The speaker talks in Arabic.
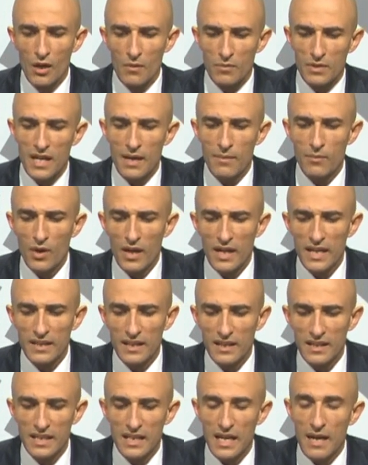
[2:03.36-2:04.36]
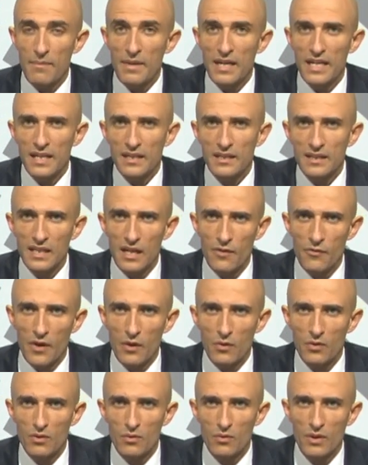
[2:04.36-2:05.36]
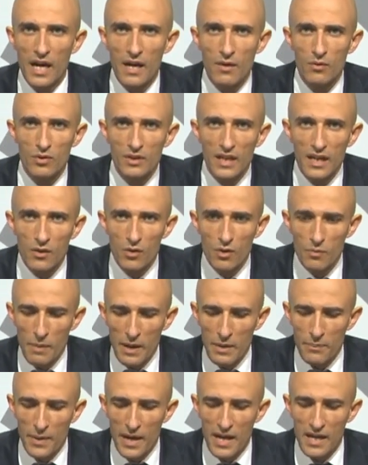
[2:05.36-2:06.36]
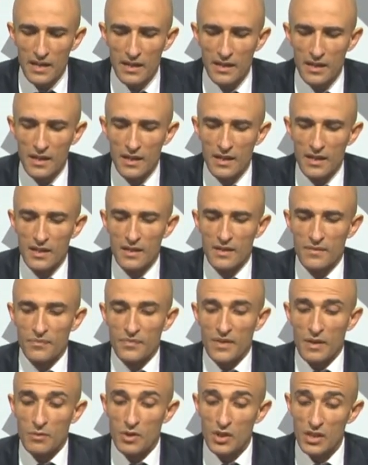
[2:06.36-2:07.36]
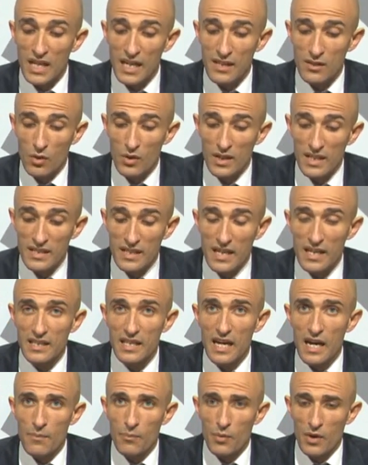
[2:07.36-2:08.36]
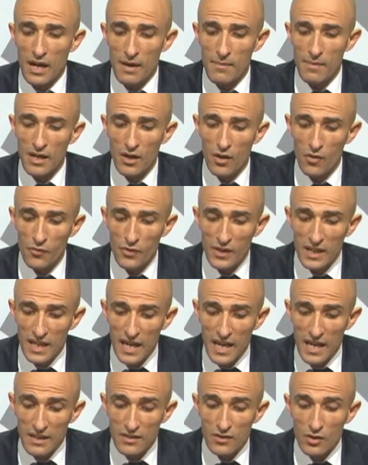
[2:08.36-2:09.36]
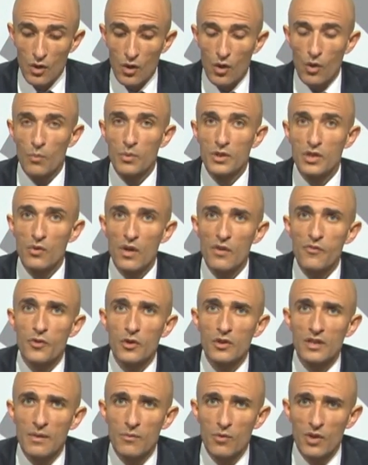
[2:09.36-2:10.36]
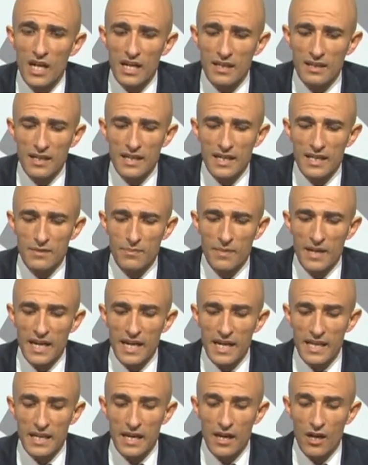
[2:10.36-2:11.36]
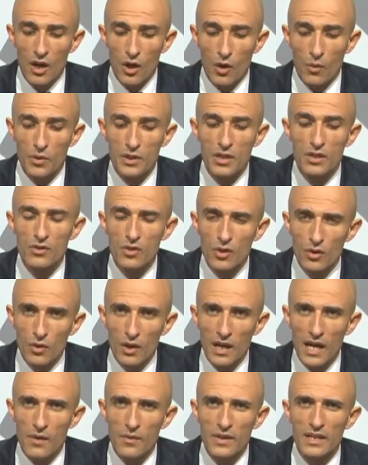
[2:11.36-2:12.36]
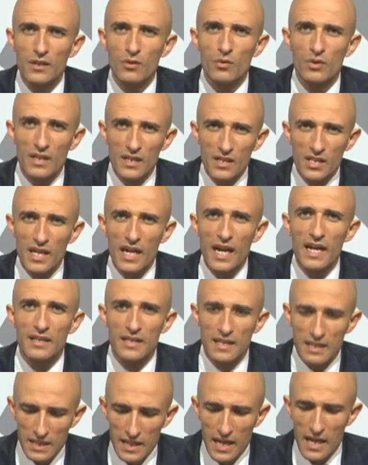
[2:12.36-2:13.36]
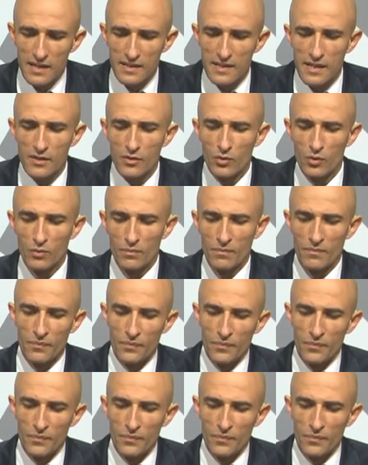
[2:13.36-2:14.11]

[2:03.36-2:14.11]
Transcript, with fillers: باش نعملوا على تقنين عمليات الدفع ونحاولوا ندخلوا الباي بال باش نشجعوا لي ستارت اب والعمل لهم فريلانس وباش نوفروا التمويلات اللازمه لهذا وباش نصنوا القوانين والتشريعات اللي ناقصه اليوم